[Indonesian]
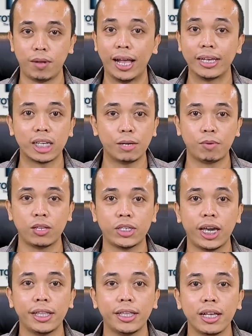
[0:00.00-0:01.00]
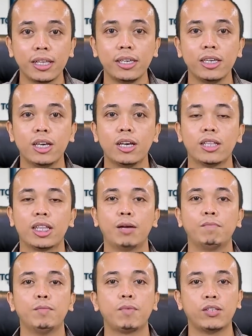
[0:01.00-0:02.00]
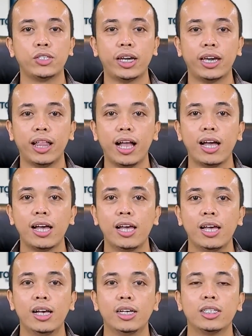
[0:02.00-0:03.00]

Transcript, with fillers: merasa percaya diri, tapi percayalah